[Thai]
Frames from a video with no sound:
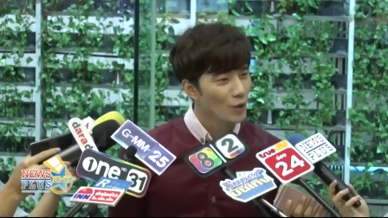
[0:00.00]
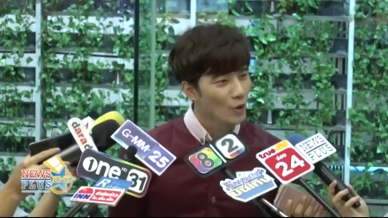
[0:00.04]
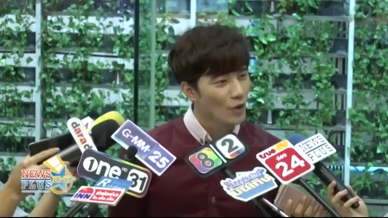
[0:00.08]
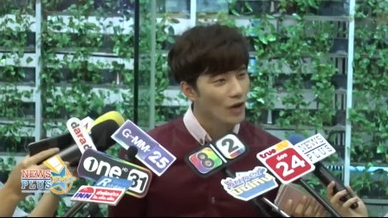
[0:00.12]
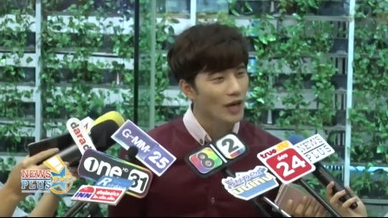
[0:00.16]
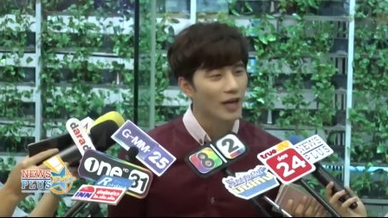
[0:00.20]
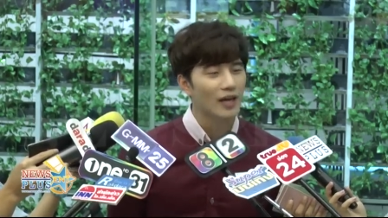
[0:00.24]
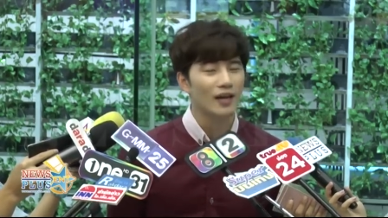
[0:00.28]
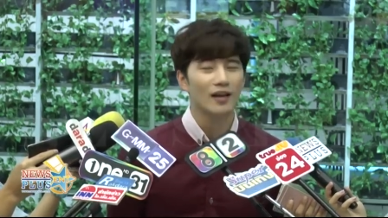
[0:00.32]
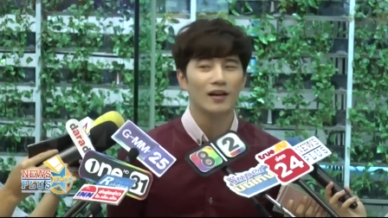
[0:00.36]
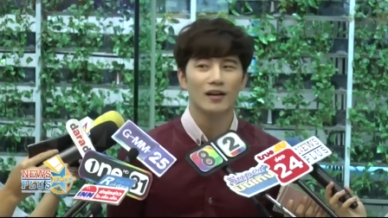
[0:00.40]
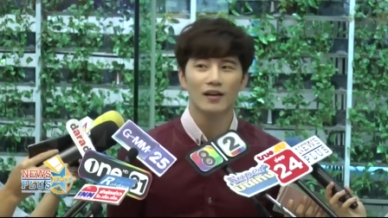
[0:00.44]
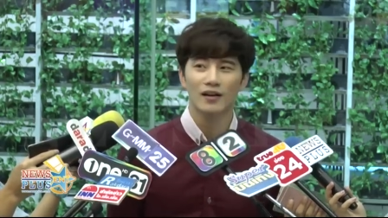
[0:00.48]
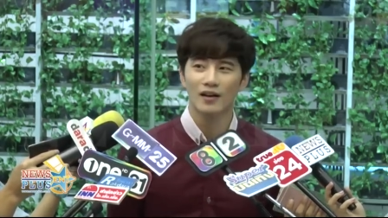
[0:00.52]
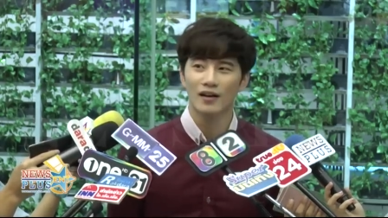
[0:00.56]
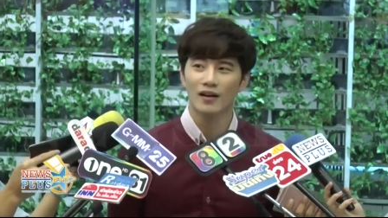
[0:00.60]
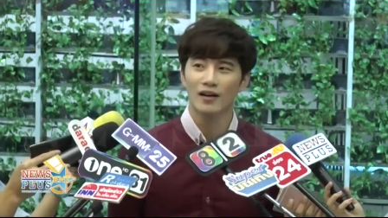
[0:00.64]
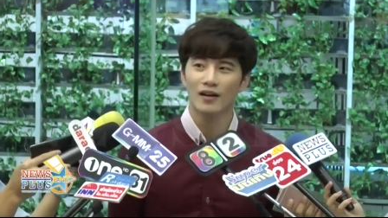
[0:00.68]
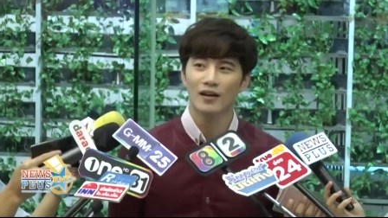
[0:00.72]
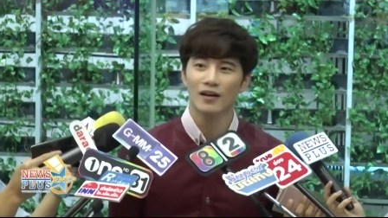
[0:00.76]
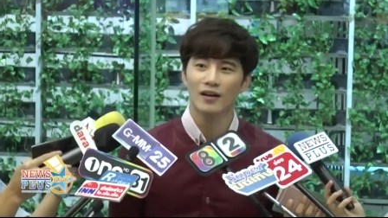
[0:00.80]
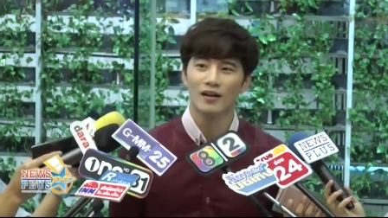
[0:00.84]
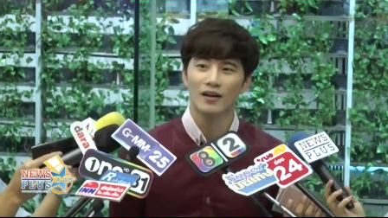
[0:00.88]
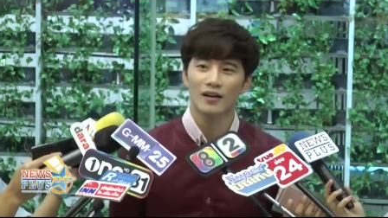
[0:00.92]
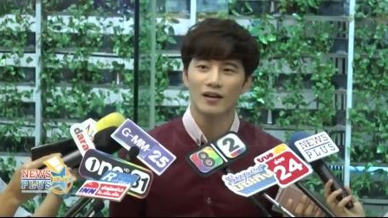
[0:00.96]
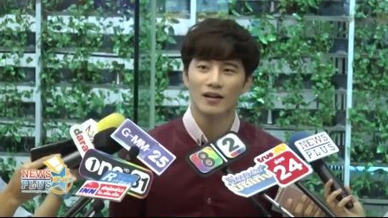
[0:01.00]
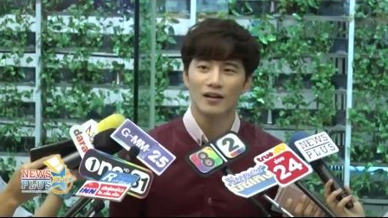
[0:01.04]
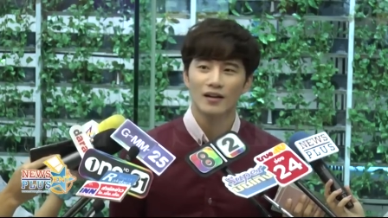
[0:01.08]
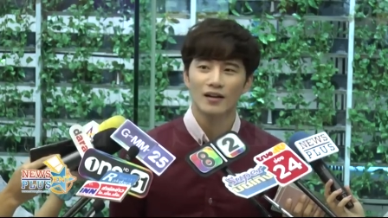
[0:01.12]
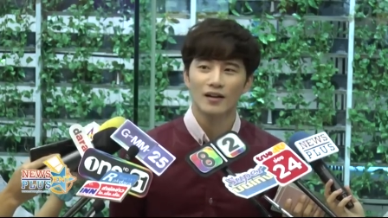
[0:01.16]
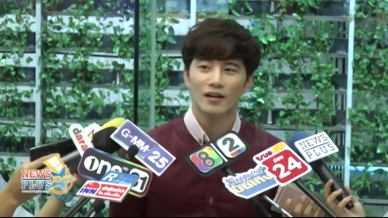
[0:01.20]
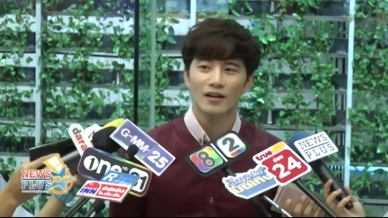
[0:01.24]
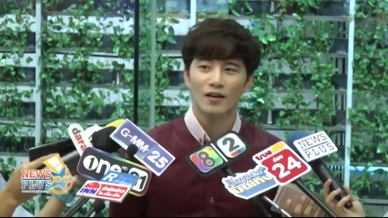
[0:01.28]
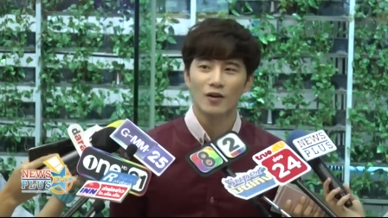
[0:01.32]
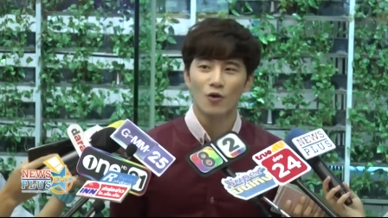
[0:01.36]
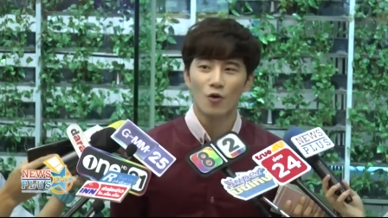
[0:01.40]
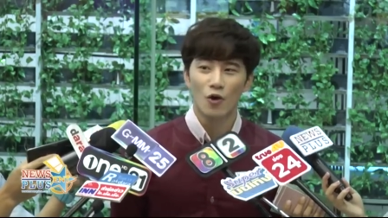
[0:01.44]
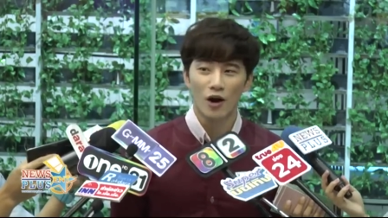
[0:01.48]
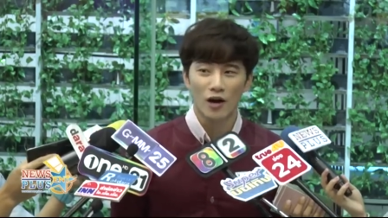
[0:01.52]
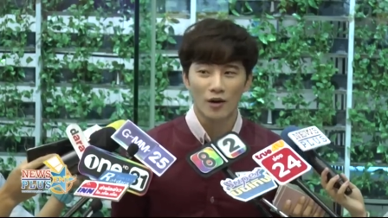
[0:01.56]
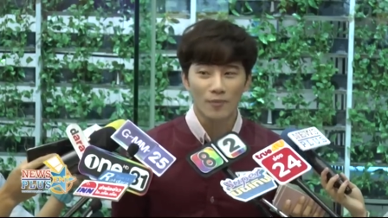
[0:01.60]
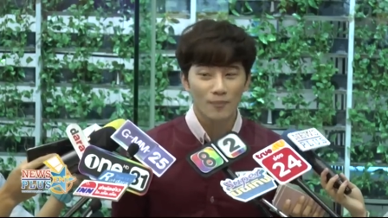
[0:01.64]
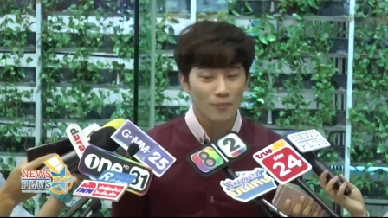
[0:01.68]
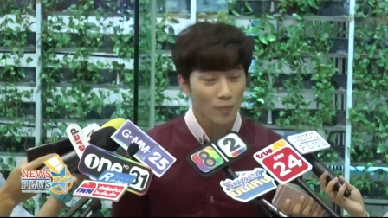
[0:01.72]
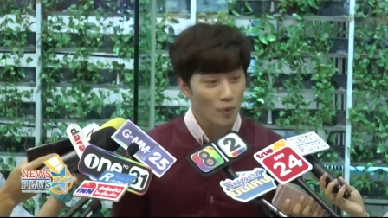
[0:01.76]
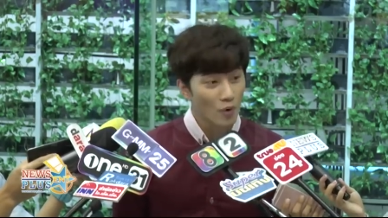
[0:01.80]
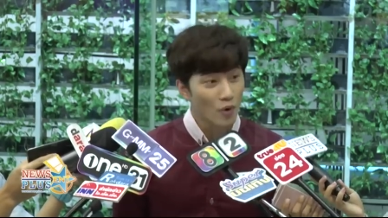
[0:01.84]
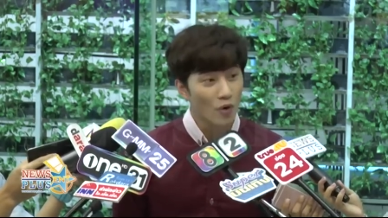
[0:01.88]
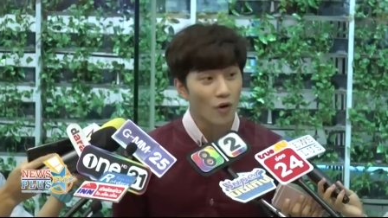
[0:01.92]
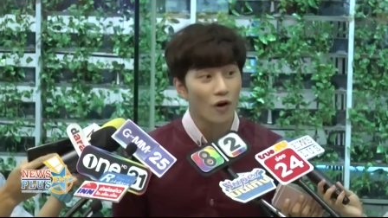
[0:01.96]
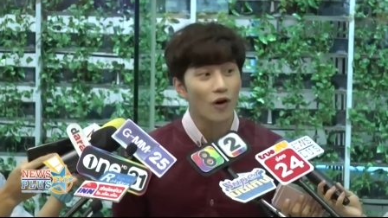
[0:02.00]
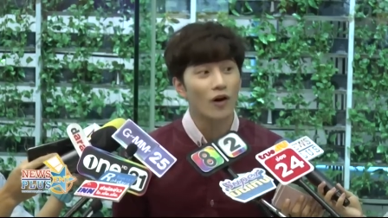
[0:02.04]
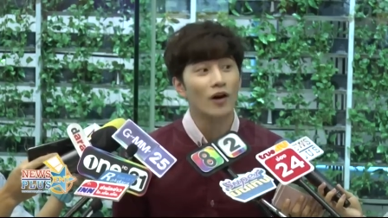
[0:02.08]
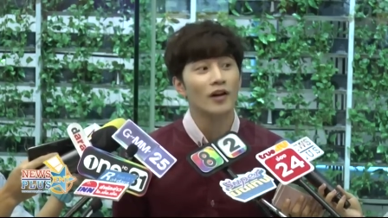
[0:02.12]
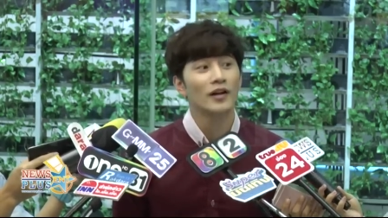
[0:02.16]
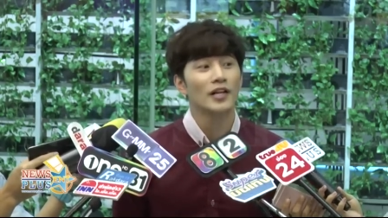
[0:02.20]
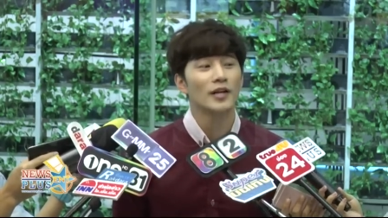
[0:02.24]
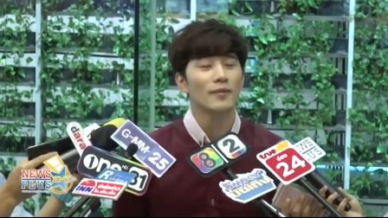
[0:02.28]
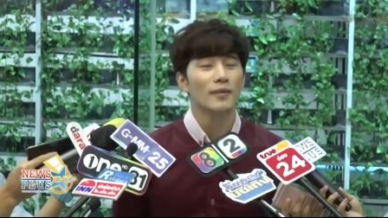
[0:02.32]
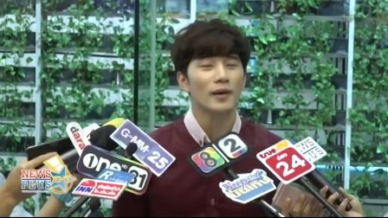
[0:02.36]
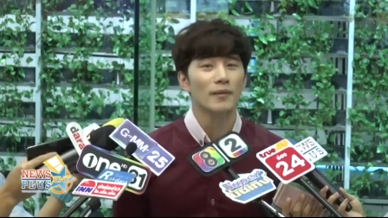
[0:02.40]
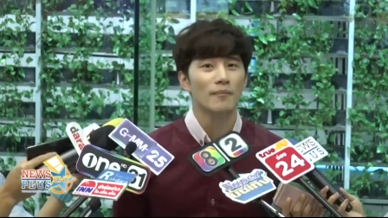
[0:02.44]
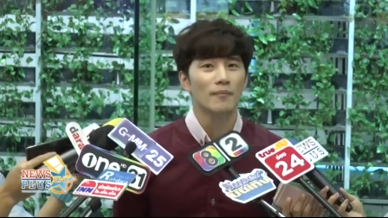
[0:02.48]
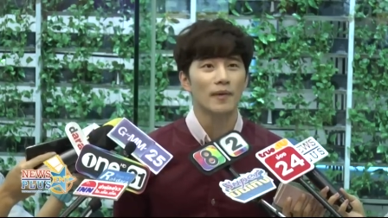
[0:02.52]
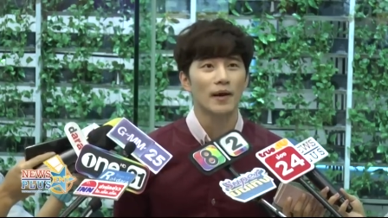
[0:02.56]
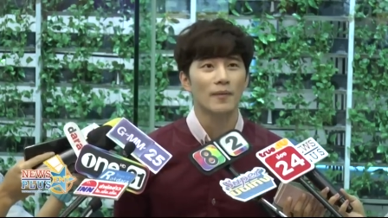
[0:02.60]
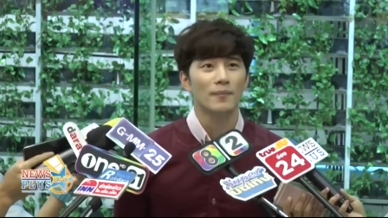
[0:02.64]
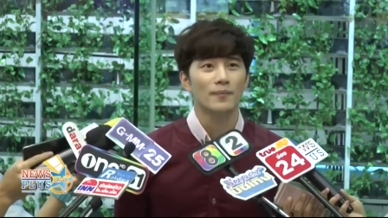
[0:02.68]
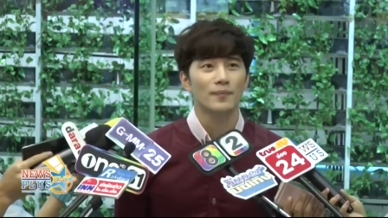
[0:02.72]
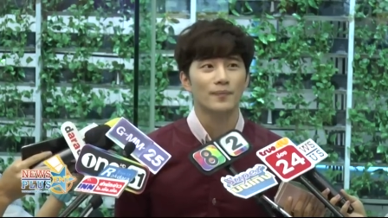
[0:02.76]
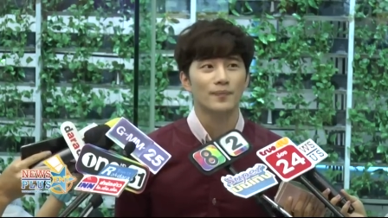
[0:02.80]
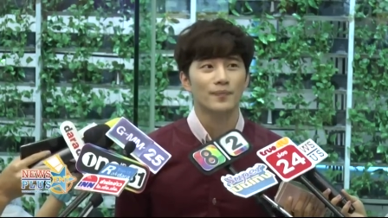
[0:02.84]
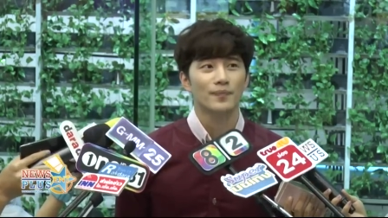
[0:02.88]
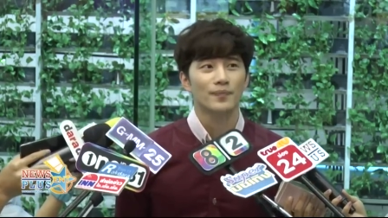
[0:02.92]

ด้วย แล้วก็ของผัวที่เป็นแบบ